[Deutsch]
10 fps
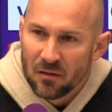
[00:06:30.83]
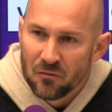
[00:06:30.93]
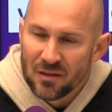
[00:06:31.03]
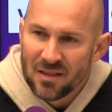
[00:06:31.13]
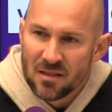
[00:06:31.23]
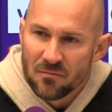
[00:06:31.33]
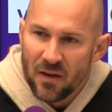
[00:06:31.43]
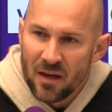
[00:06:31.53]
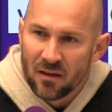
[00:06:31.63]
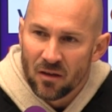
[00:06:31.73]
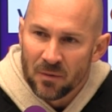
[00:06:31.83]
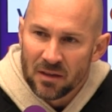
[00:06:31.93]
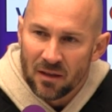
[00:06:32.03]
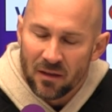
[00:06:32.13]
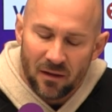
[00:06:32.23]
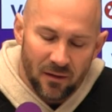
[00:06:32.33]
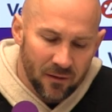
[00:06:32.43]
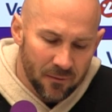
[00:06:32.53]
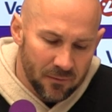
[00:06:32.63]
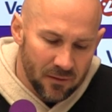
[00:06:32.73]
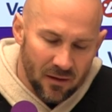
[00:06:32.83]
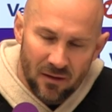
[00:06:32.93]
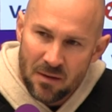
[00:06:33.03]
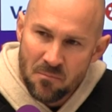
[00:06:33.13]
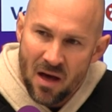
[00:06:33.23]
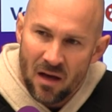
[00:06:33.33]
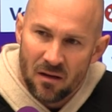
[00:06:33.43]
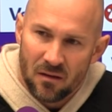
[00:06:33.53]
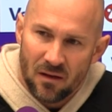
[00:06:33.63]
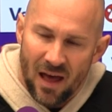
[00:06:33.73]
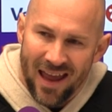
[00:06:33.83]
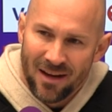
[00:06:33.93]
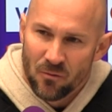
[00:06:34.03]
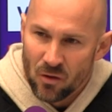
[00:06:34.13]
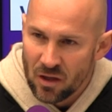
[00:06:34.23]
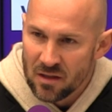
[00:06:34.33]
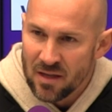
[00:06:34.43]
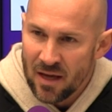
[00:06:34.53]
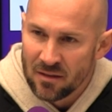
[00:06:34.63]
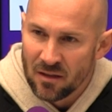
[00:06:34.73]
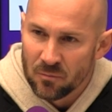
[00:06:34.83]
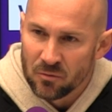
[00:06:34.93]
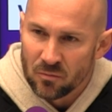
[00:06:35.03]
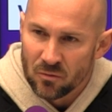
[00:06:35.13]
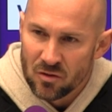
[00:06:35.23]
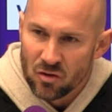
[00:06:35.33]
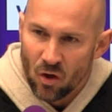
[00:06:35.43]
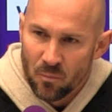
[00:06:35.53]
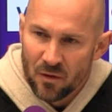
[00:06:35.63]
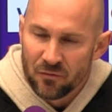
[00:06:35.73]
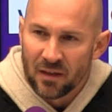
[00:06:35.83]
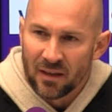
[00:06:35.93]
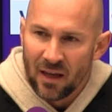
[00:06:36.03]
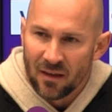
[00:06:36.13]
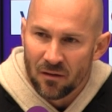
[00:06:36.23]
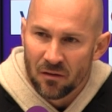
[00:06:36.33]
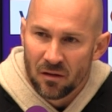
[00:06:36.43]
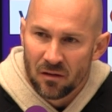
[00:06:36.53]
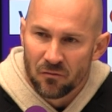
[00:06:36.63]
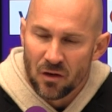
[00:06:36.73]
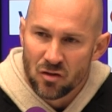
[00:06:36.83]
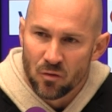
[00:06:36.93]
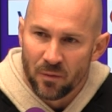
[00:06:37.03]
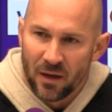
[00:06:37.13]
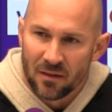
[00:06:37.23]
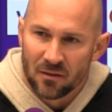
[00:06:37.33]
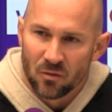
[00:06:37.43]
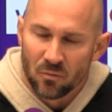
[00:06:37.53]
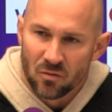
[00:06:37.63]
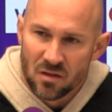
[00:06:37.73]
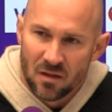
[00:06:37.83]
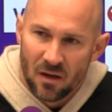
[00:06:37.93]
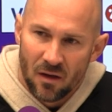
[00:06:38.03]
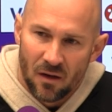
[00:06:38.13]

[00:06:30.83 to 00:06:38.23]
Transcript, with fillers: Für diesen Weg haben wir dann äh, immer eine Woche Zeit gehabt, um uns top auf den Gegner vorzubereiten, um uns